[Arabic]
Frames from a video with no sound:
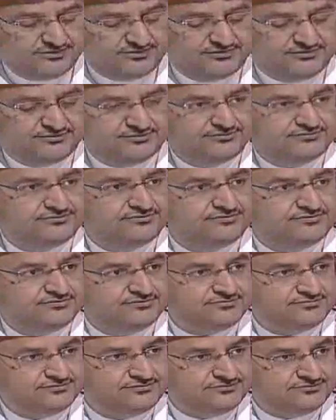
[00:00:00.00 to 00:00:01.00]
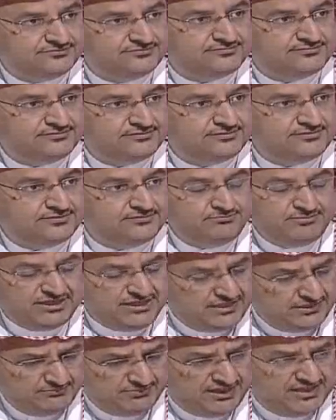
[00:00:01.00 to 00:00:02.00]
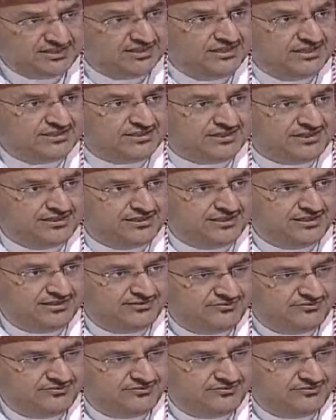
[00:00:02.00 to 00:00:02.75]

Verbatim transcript: ان كان نايف بغض النظر عن نايف